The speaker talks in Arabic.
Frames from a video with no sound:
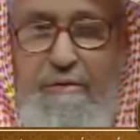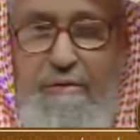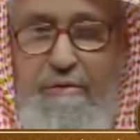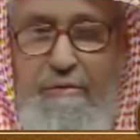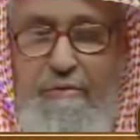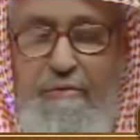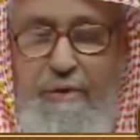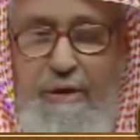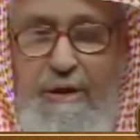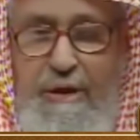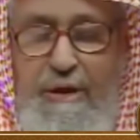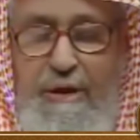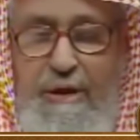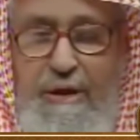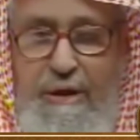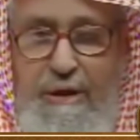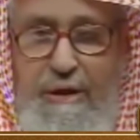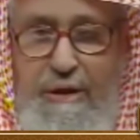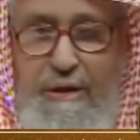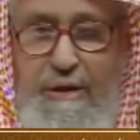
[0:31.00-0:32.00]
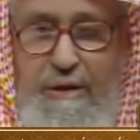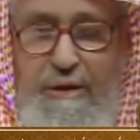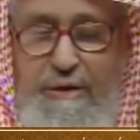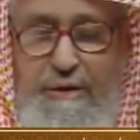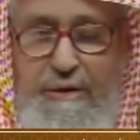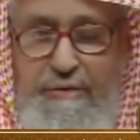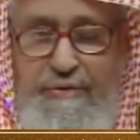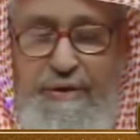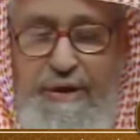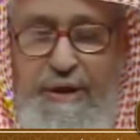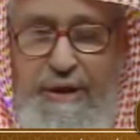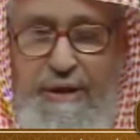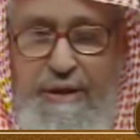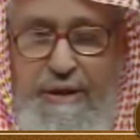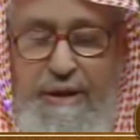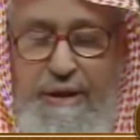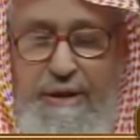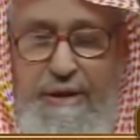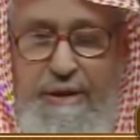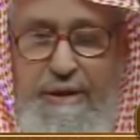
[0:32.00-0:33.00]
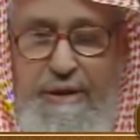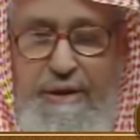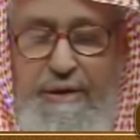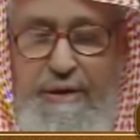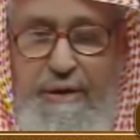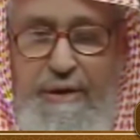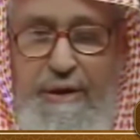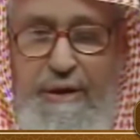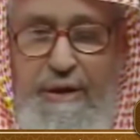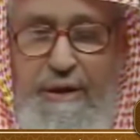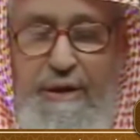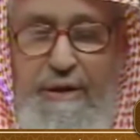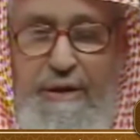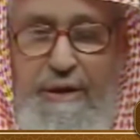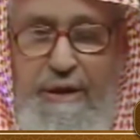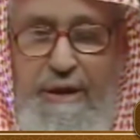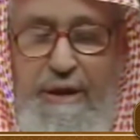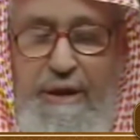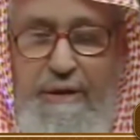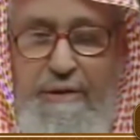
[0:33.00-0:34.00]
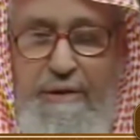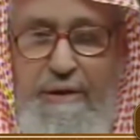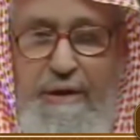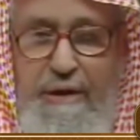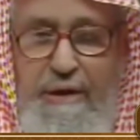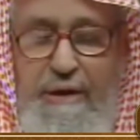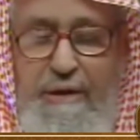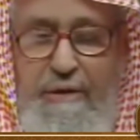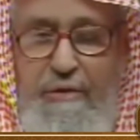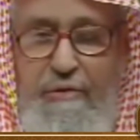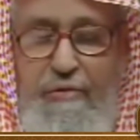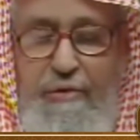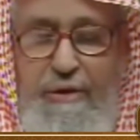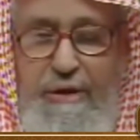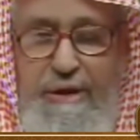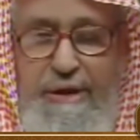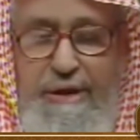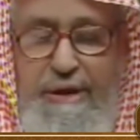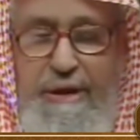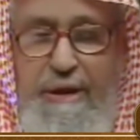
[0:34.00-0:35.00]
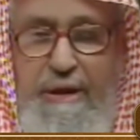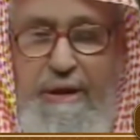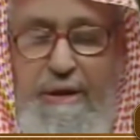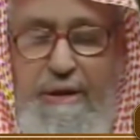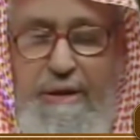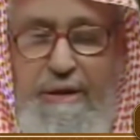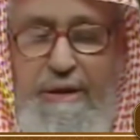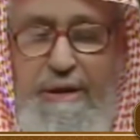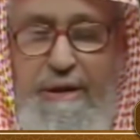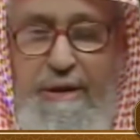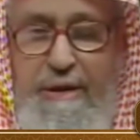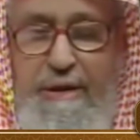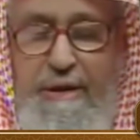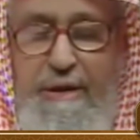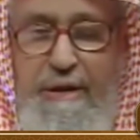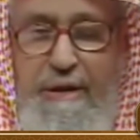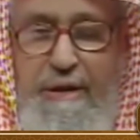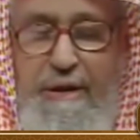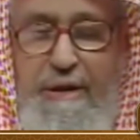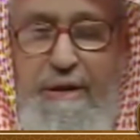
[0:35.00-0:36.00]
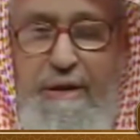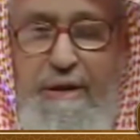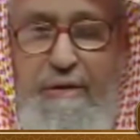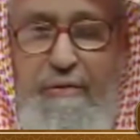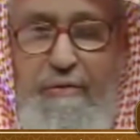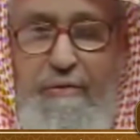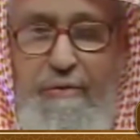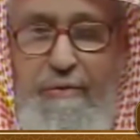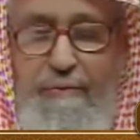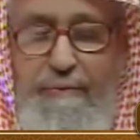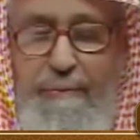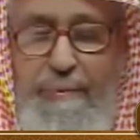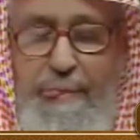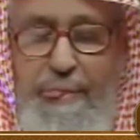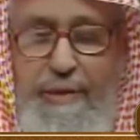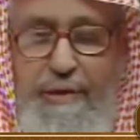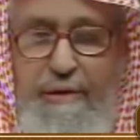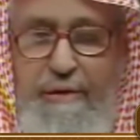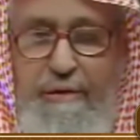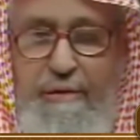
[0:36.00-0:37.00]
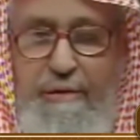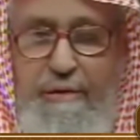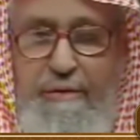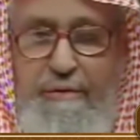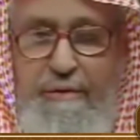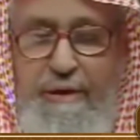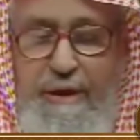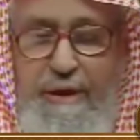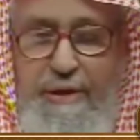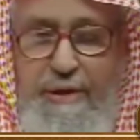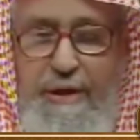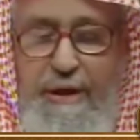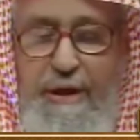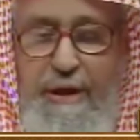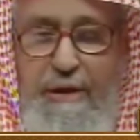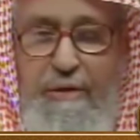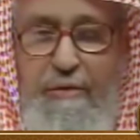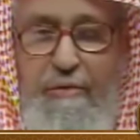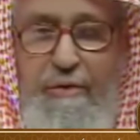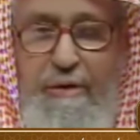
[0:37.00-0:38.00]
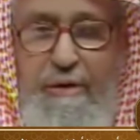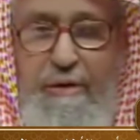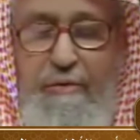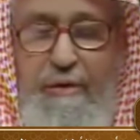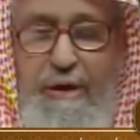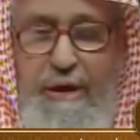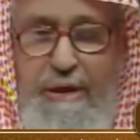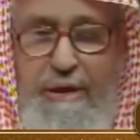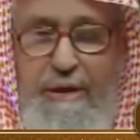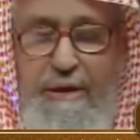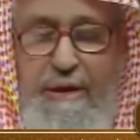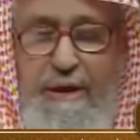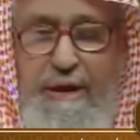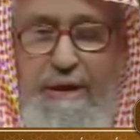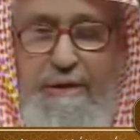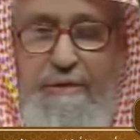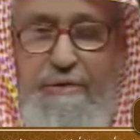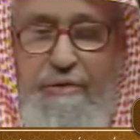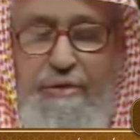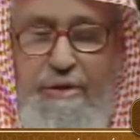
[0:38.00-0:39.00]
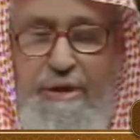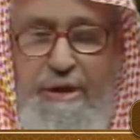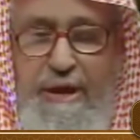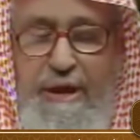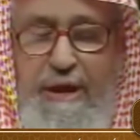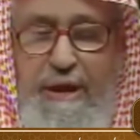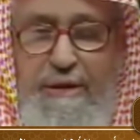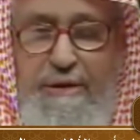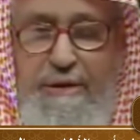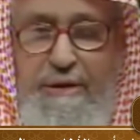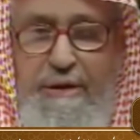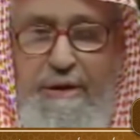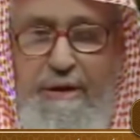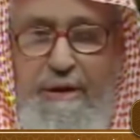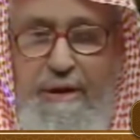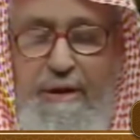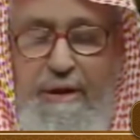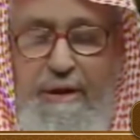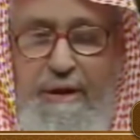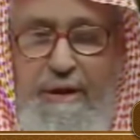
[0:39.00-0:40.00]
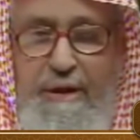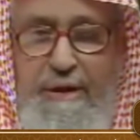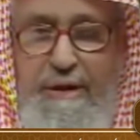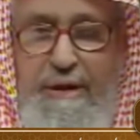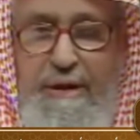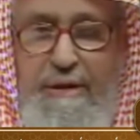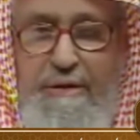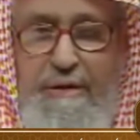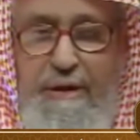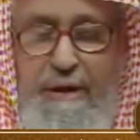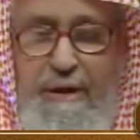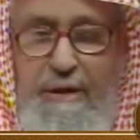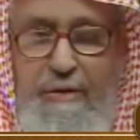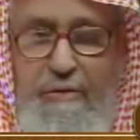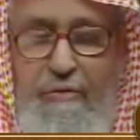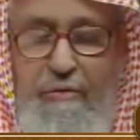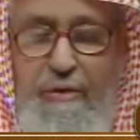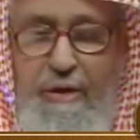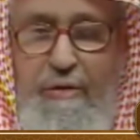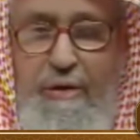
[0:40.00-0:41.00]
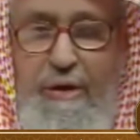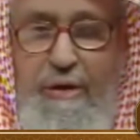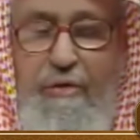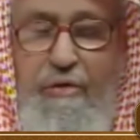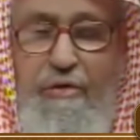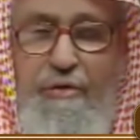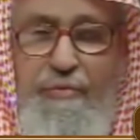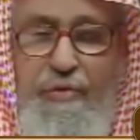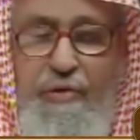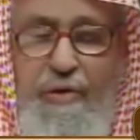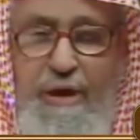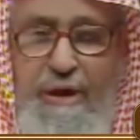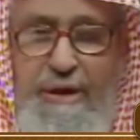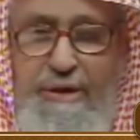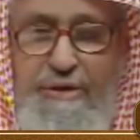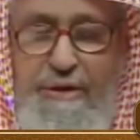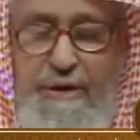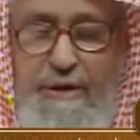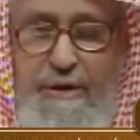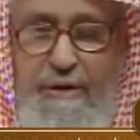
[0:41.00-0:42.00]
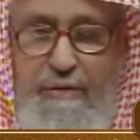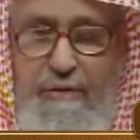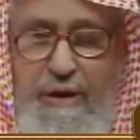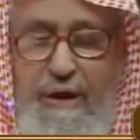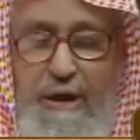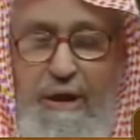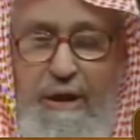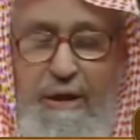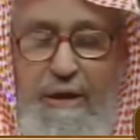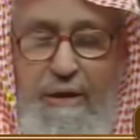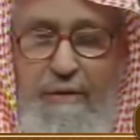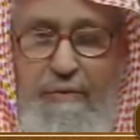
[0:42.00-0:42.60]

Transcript: وفي الحديث إن الله قد أعطى كل ذي حق حقه هذا حق للوارث لا يجوز لأحد أن يقطعه وهو حكم الله جل وعلا